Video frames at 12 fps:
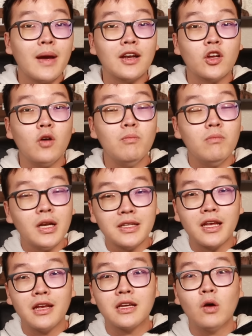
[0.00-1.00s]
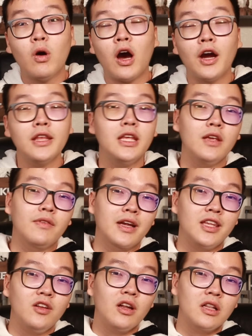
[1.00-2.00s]
các bạn có bất kỳ câu hỏi gì về
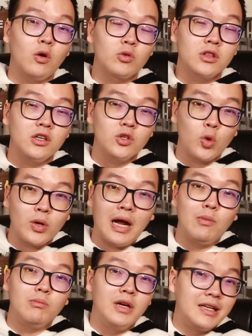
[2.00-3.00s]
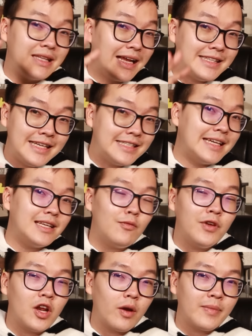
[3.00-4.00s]
cái chiến thuật đầu tư thụ động mình đã chia sẻ trong
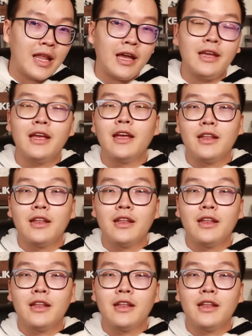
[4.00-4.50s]
video ngày hôm nay